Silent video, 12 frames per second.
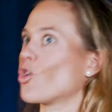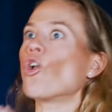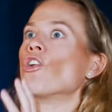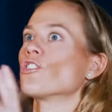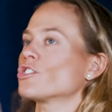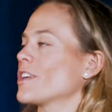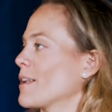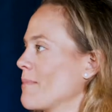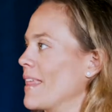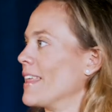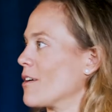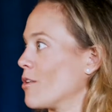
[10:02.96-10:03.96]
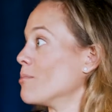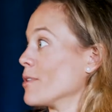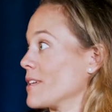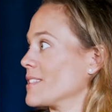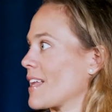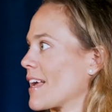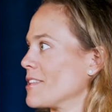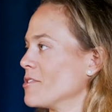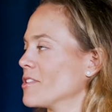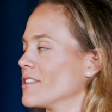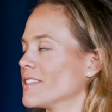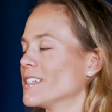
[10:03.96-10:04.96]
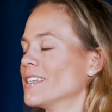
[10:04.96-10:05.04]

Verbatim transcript: solo ser médico porque está cañón.